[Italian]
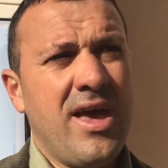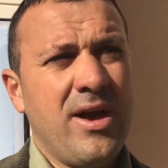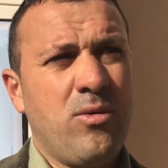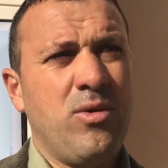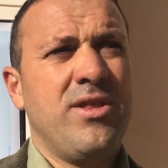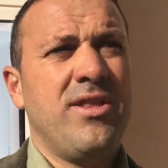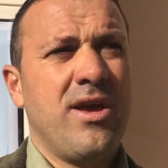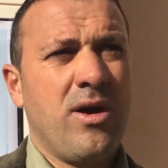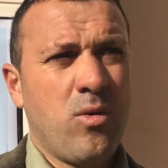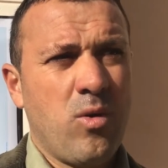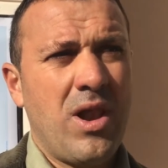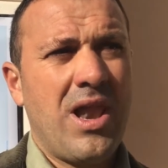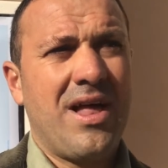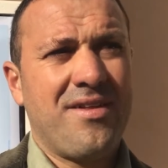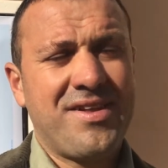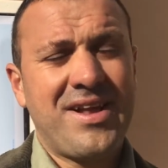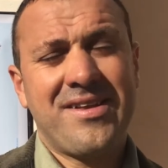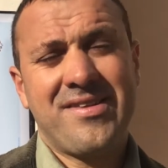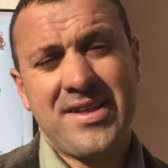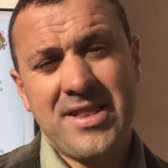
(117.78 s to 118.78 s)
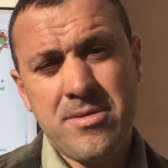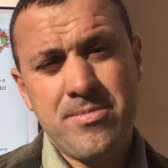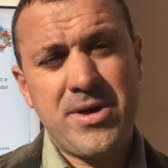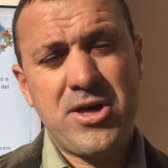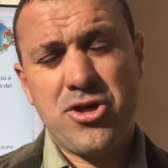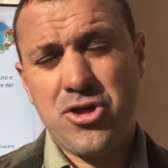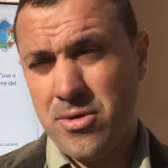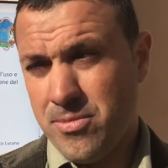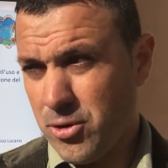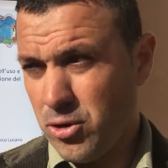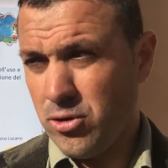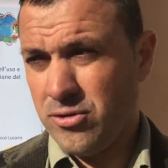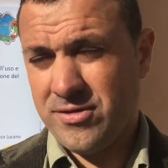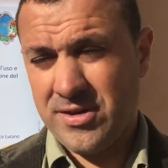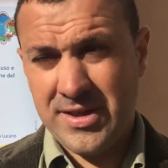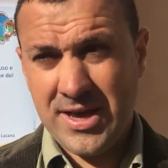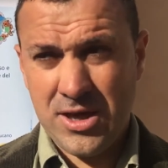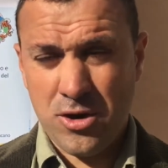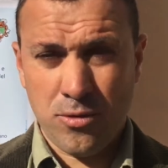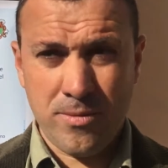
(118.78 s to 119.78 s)
e quindi è quella salsa di pesce prodotta
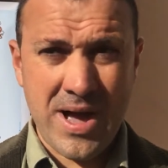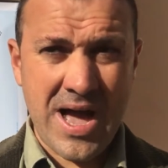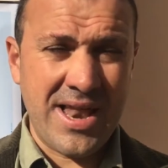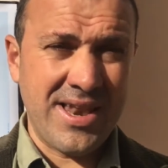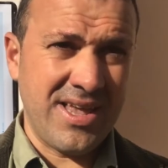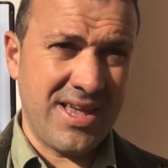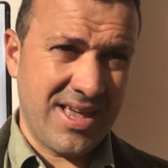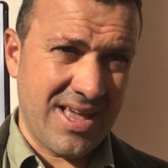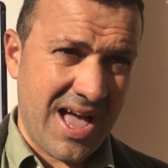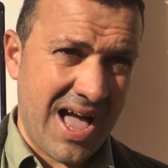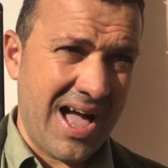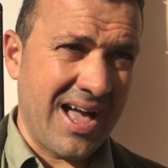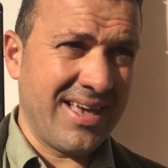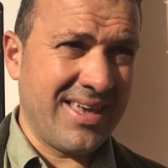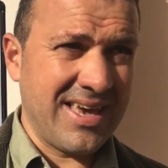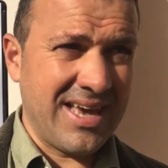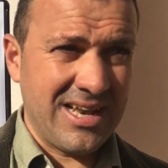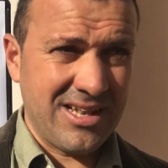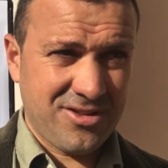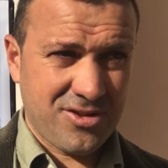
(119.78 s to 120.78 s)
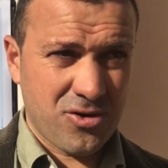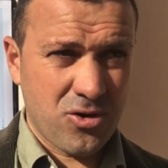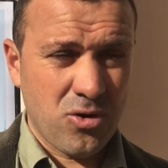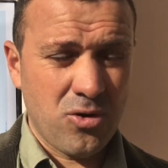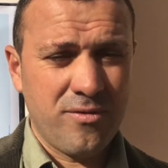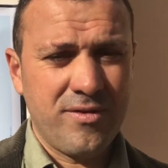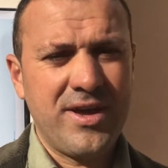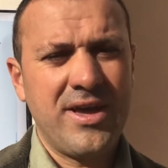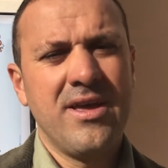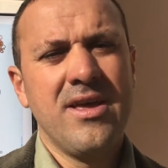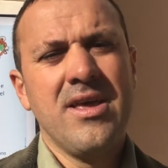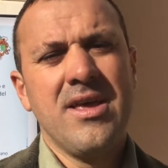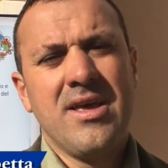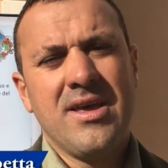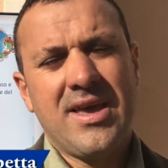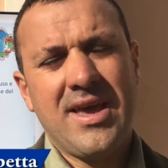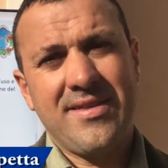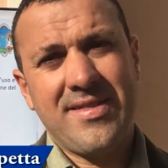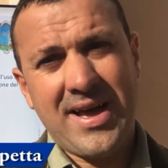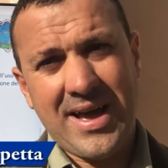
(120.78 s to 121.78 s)
dai romani anche altrove
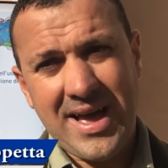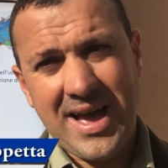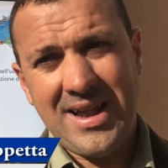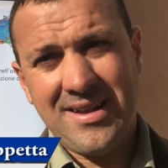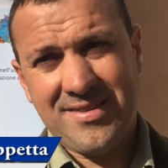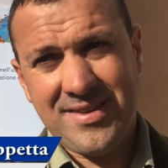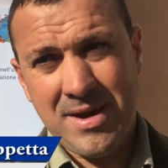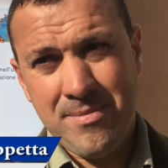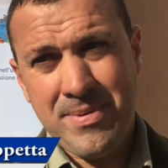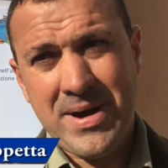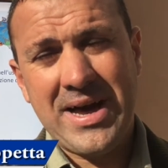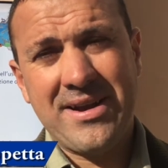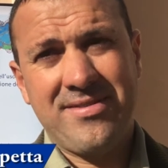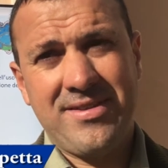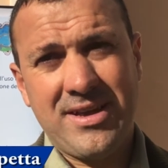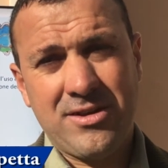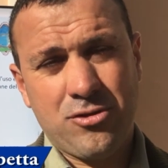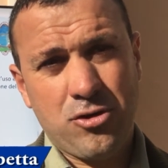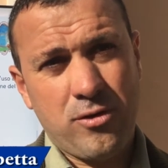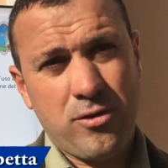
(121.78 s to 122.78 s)
che da altre parti ha